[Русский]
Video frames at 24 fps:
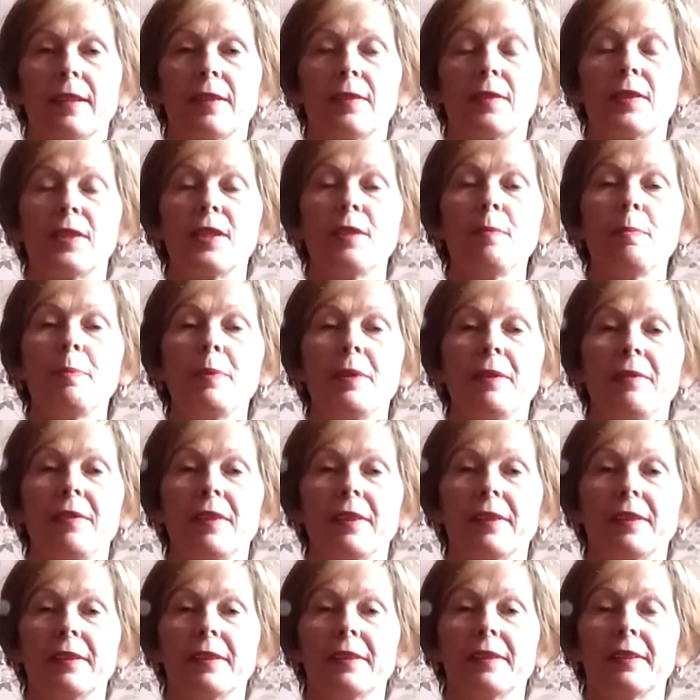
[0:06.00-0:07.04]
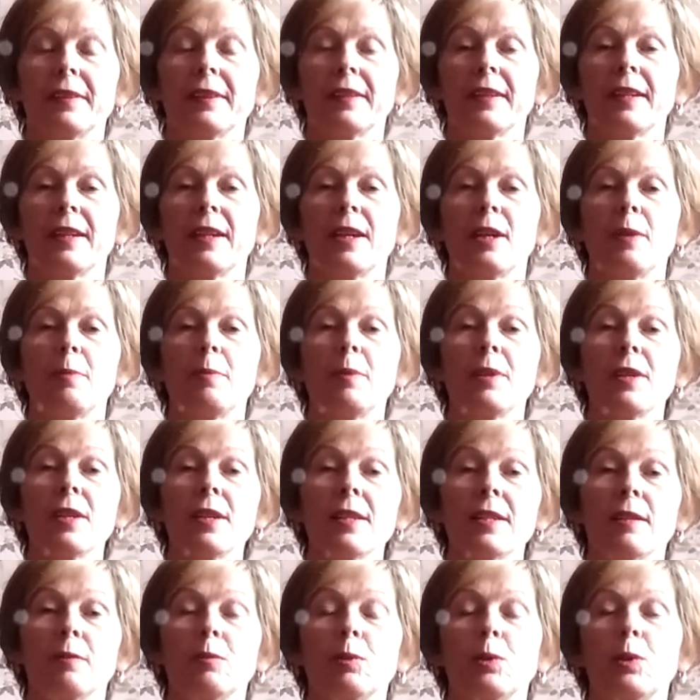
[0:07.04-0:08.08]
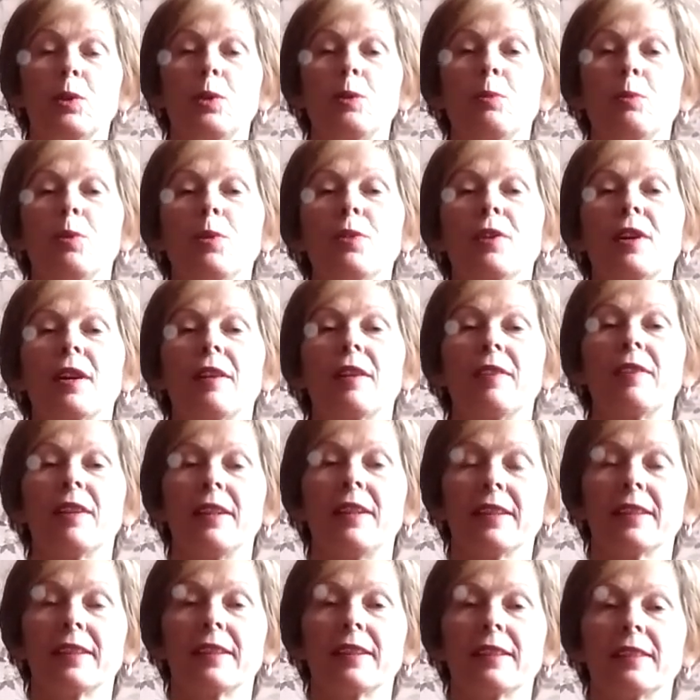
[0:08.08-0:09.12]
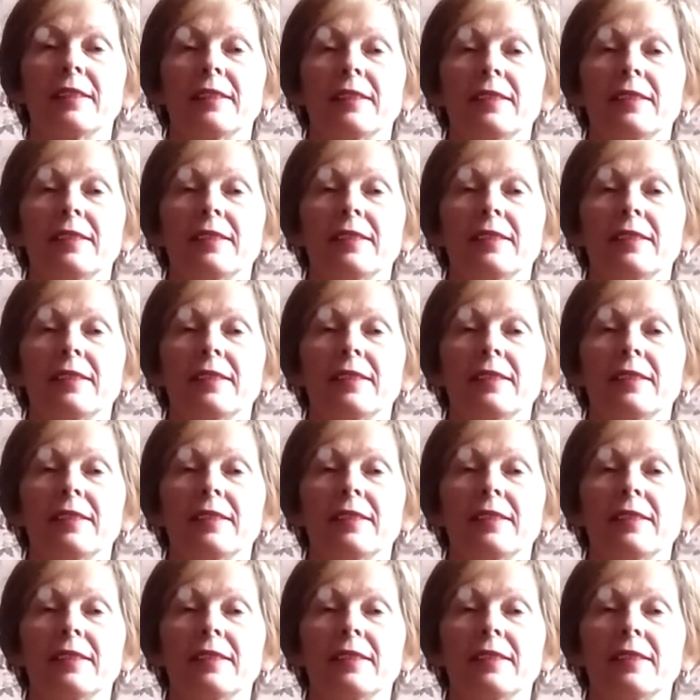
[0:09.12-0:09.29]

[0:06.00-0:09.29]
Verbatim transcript: Всем привет! Меня зовут Любовь Коваленко.